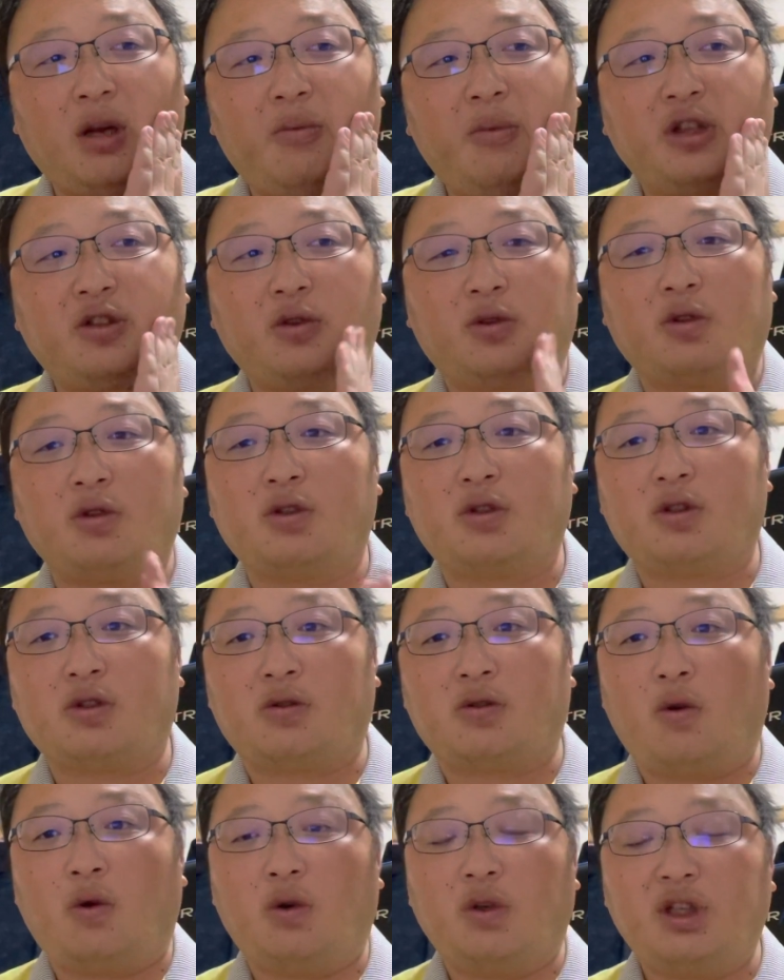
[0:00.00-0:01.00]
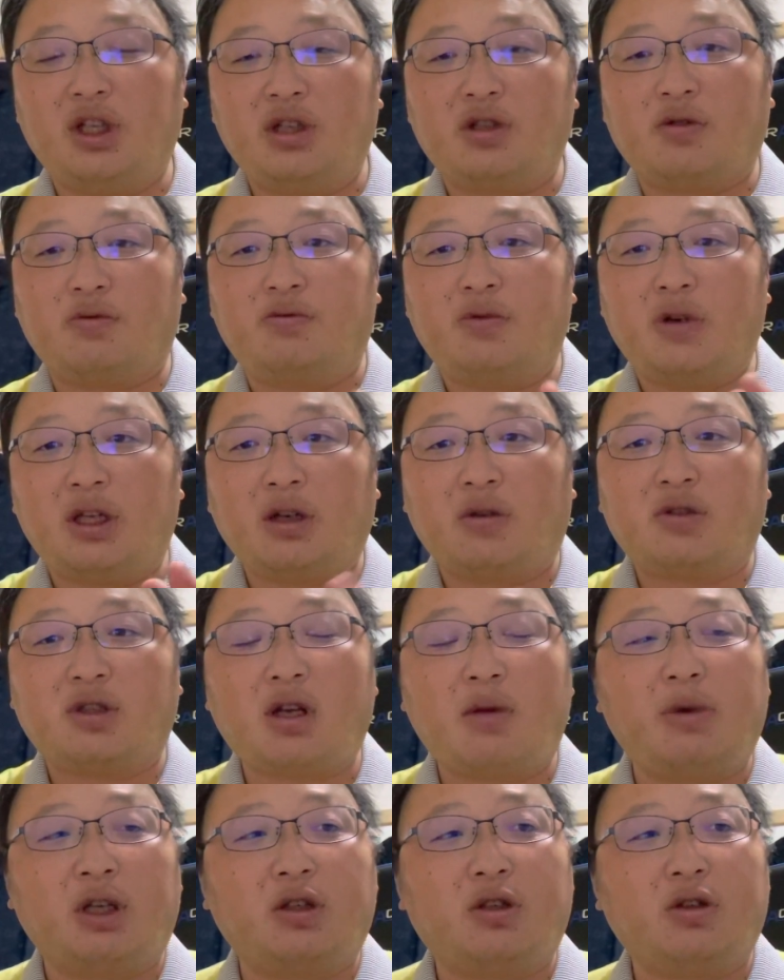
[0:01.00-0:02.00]
まあ、ちょっとずつこう、人数増えていく
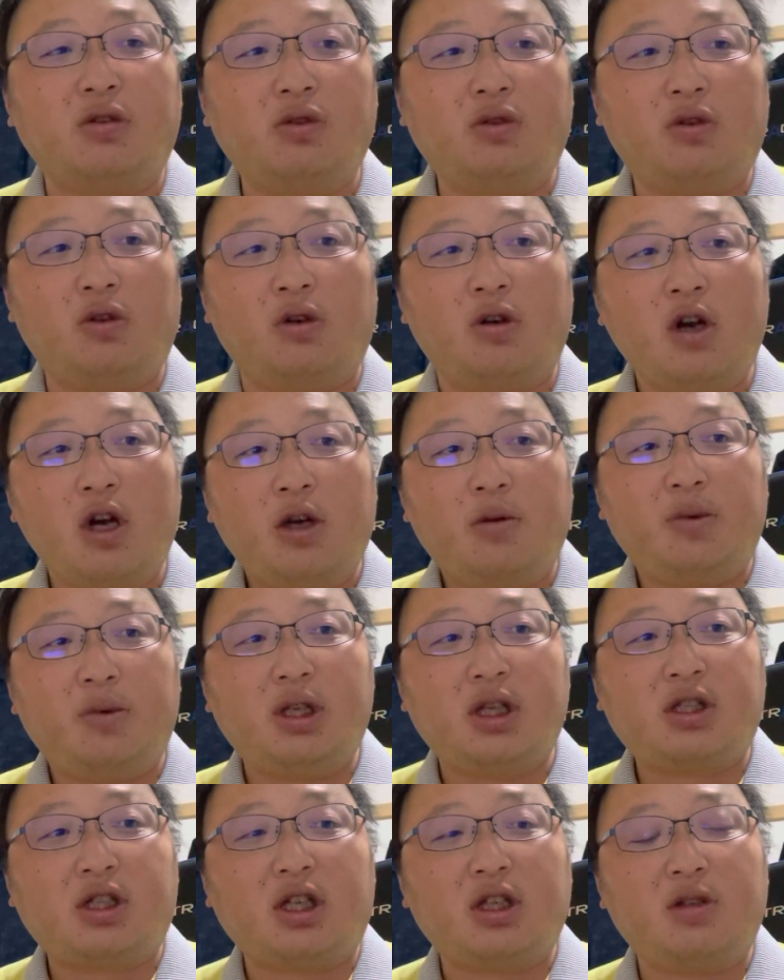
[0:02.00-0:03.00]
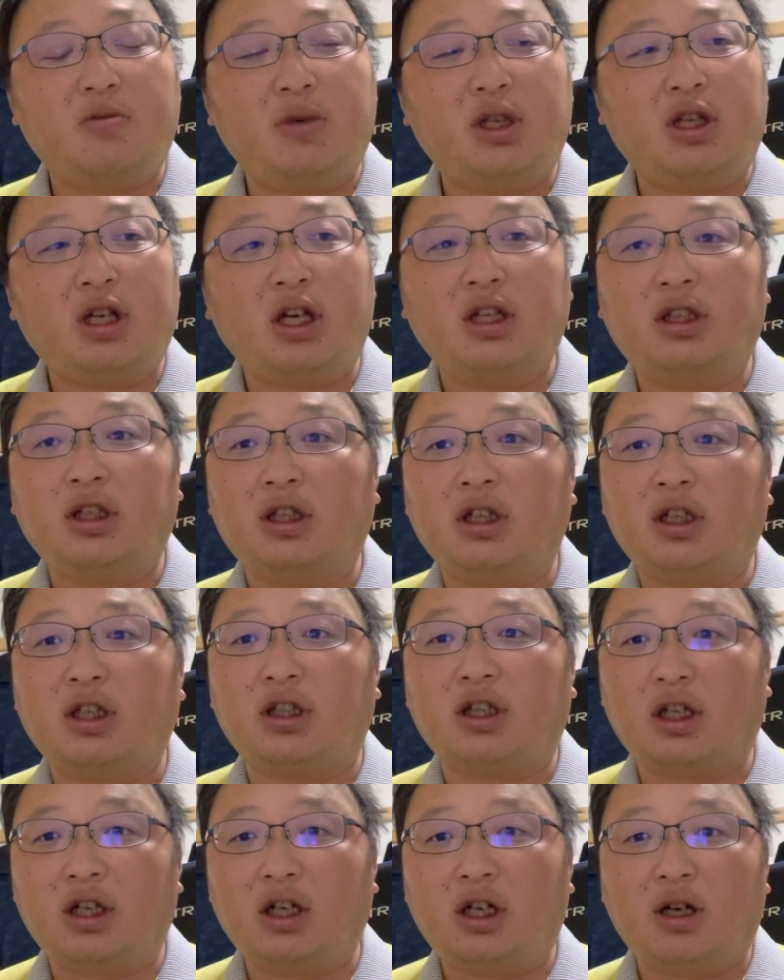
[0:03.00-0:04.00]
様っていうのを皆さんに見ていただ
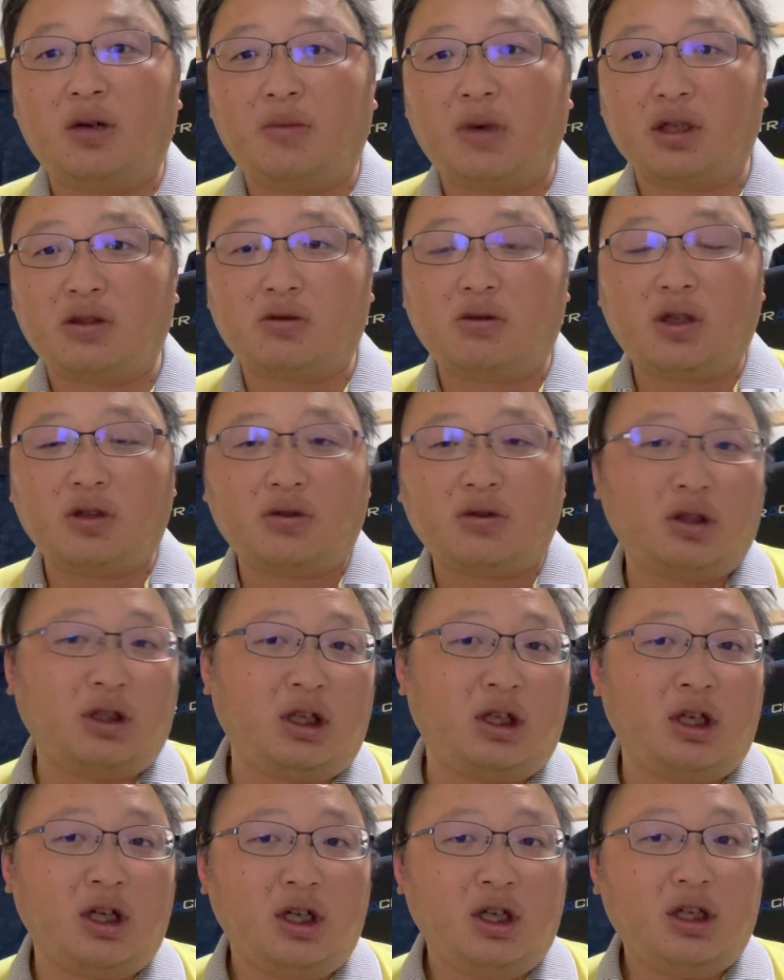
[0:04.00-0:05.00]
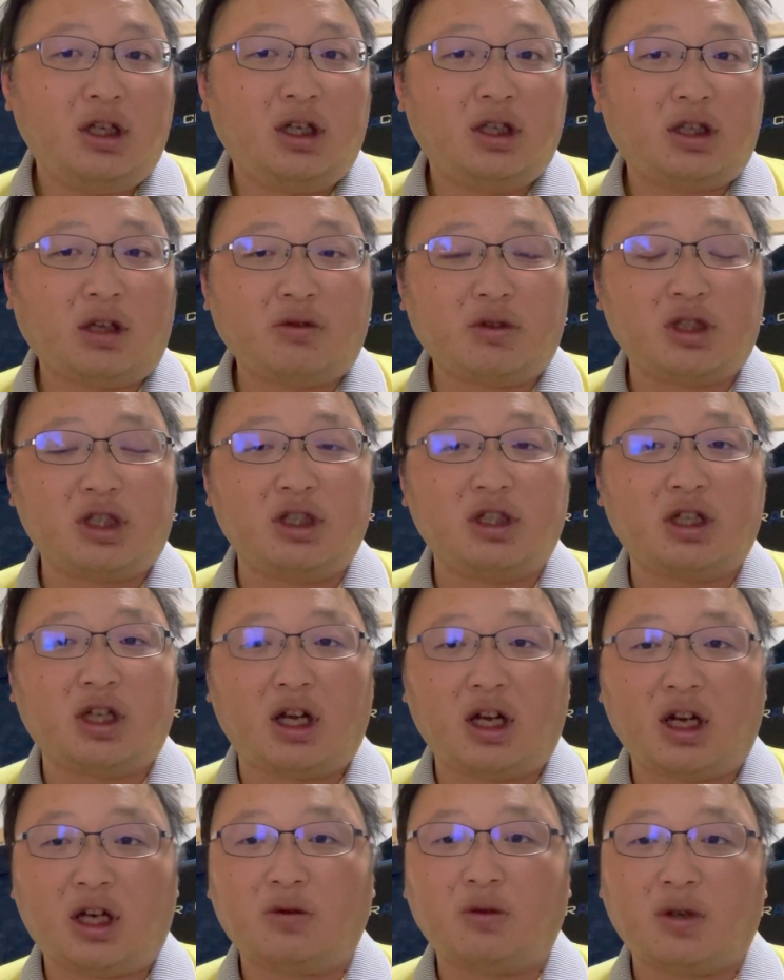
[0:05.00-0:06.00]
けたら、まあ、それはそれで楽しいんじゃ
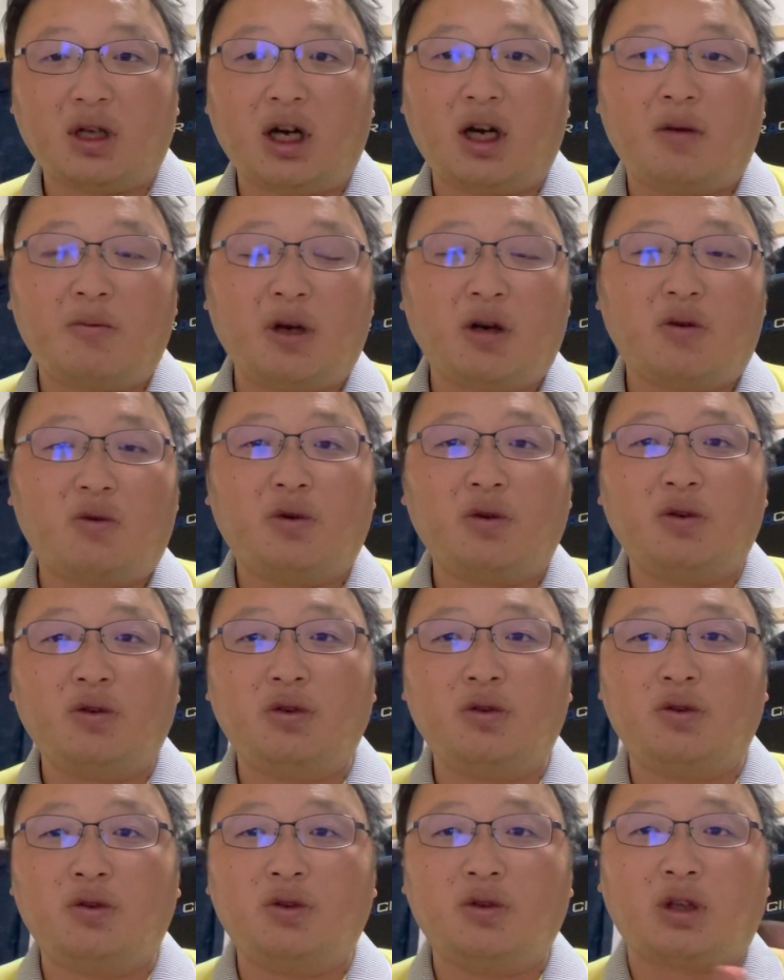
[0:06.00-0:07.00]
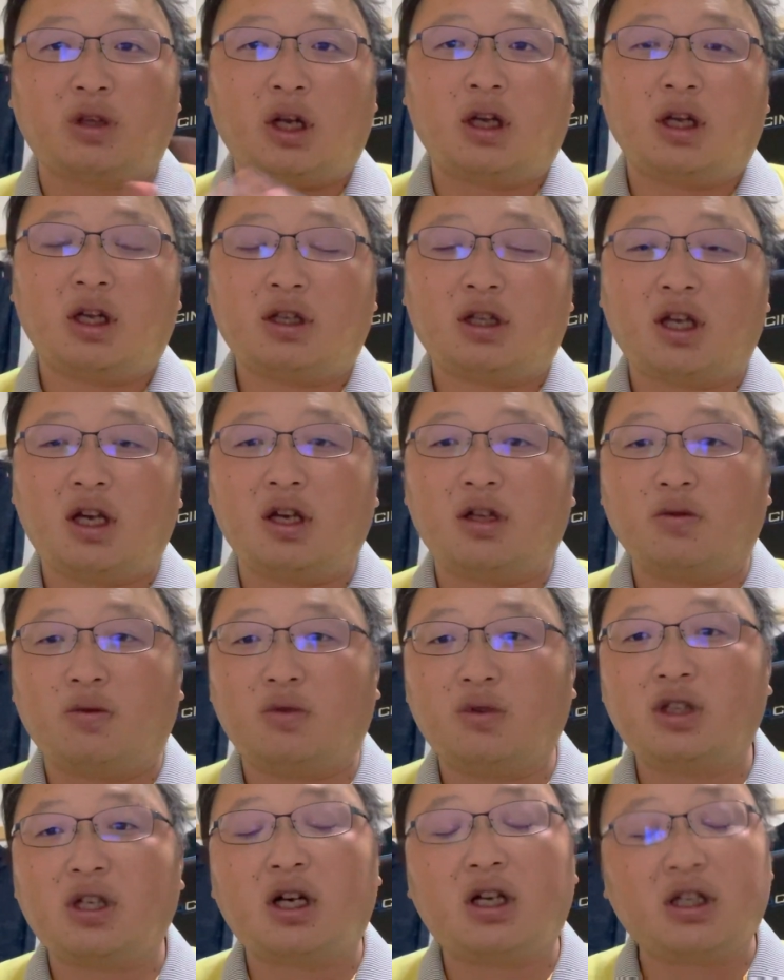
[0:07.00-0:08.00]
ないかとか、まあ、こういう、言うたら、底辺の
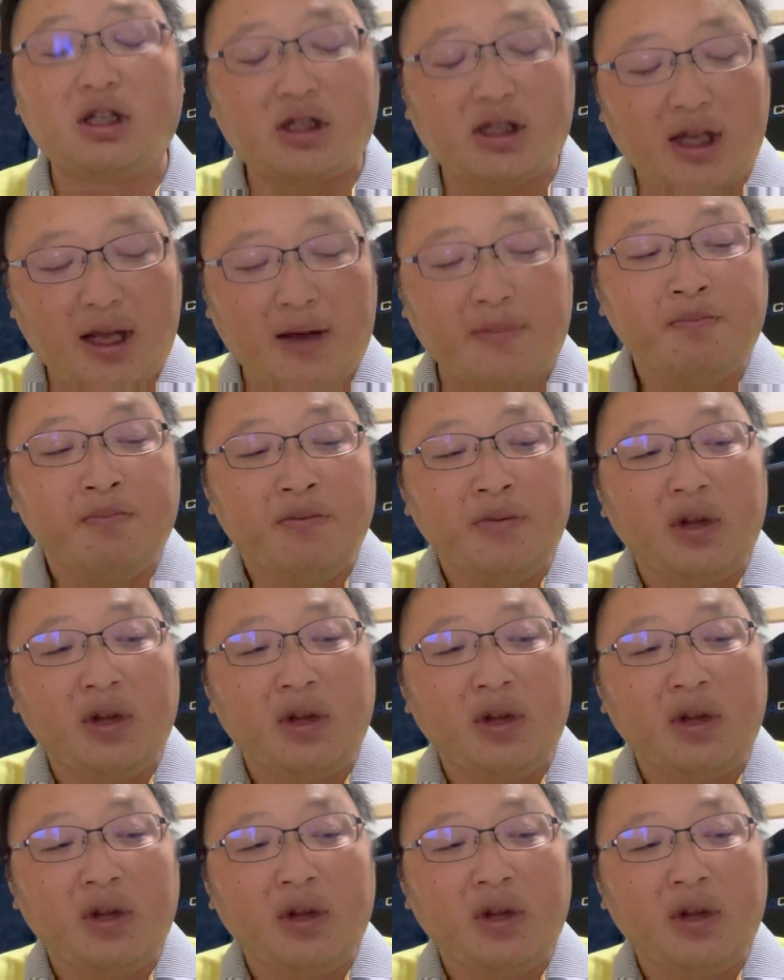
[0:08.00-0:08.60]
おじさんががですね、